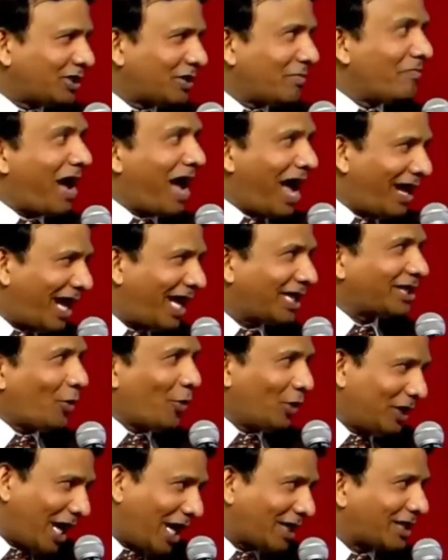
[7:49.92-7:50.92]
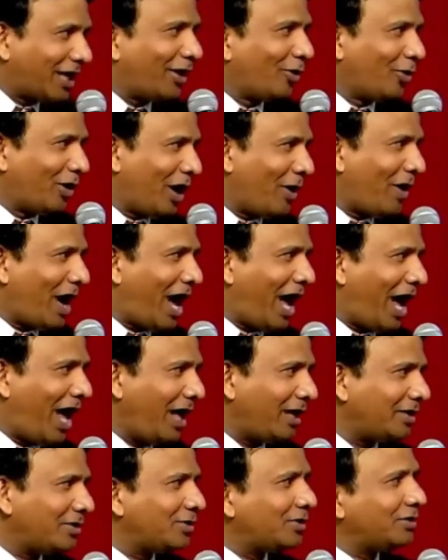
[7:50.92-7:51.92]
వచ్చి మానేత వదిలేస్తాడు అనుకున్నావా
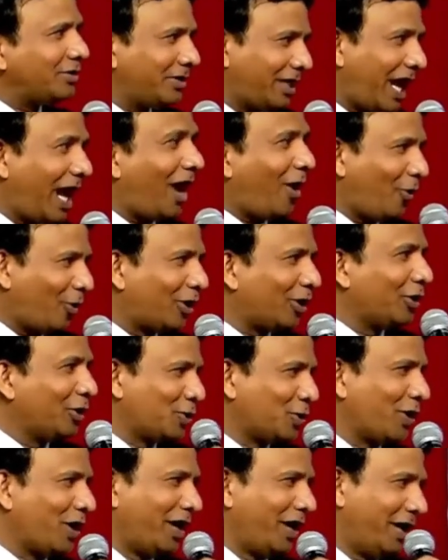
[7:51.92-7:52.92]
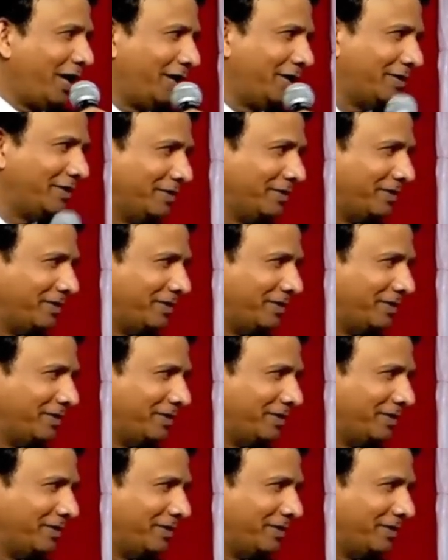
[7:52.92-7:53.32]
ఎలా ఉంటుందో చూడండి